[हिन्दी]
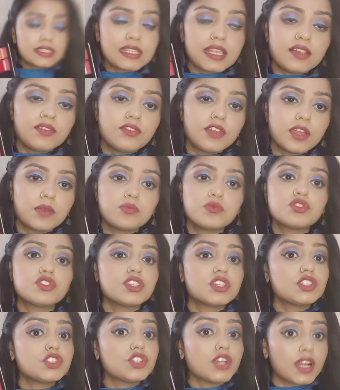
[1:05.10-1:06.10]
सेल्फ लाइफ
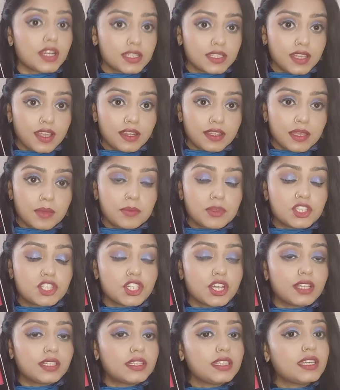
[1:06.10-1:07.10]
मुझे चार साल की मिल
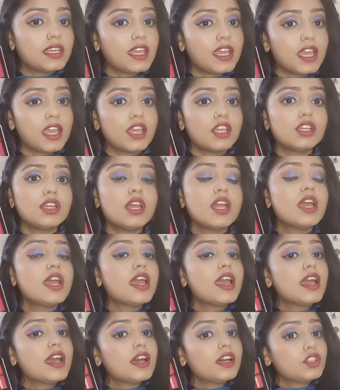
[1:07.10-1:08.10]
जाती है
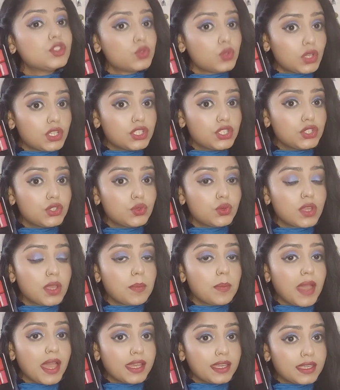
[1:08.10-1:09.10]
22 की
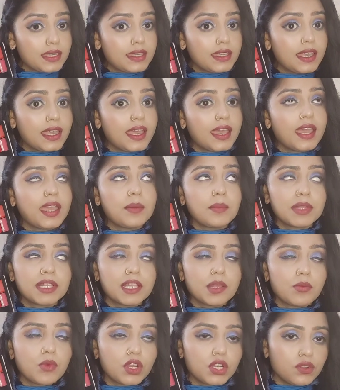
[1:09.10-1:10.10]
पैकिंग है
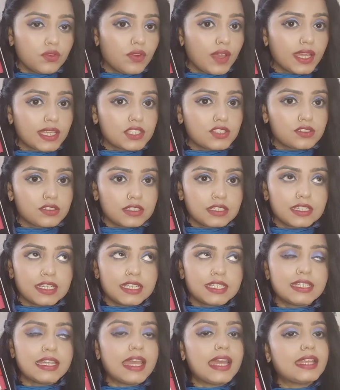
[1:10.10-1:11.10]
मतलब मैन्युफैक्चरिंग
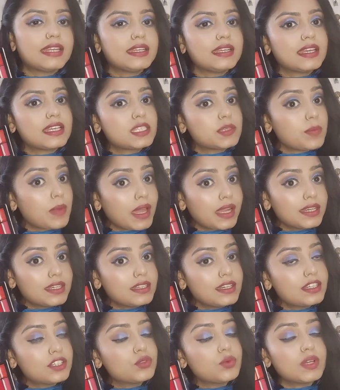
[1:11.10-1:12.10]
डेट एंड एक्सपायरी
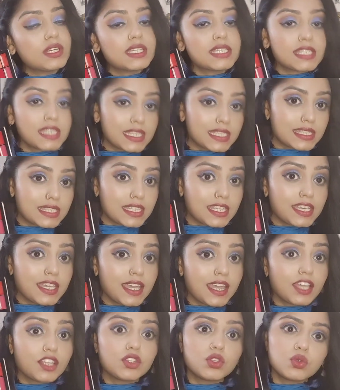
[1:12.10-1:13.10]
डेट 26 की
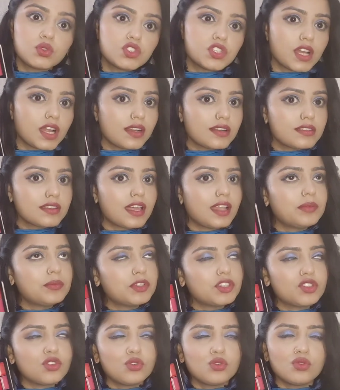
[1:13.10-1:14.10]
है तो चार साल
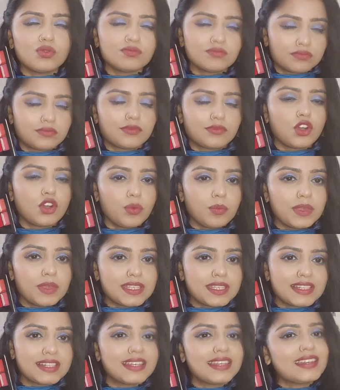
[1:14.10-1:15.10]
में तो
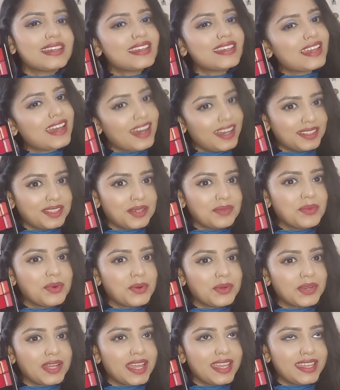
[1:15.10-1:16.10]
ऑब्वियसली ख़त्म
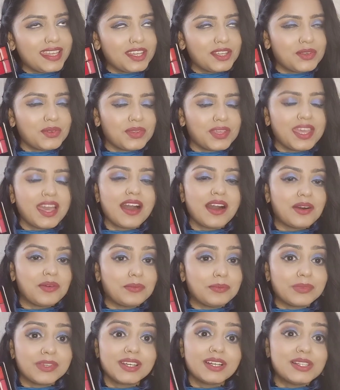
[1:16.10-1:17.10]
होना ही है क्योंकि
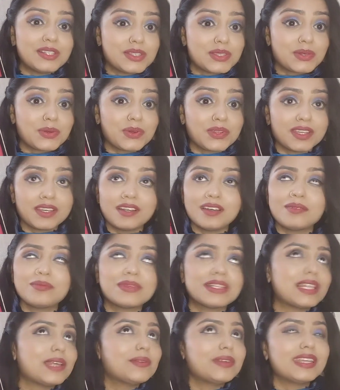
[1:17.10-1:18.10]
हम गर्ल्स को ना
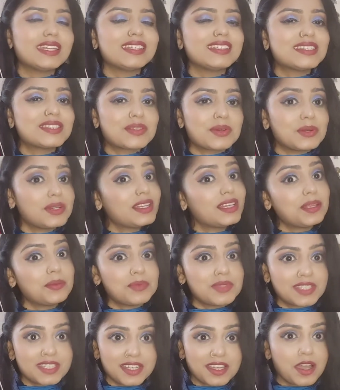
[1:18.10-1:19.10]
मतलब लेडीज़ को ना
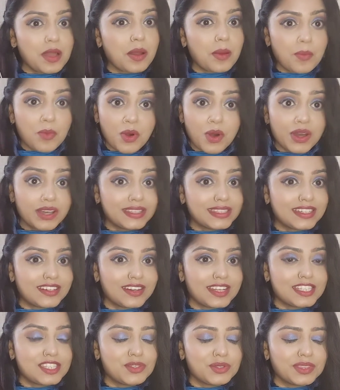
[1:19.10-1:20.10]
लिपस्टिक का बहुत
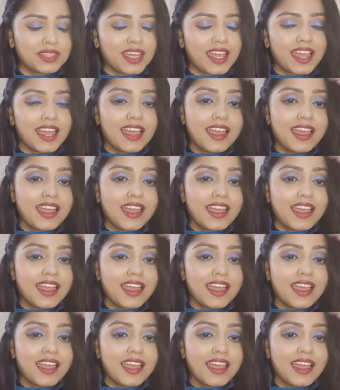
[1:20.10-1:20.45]
क्रेज़ होता है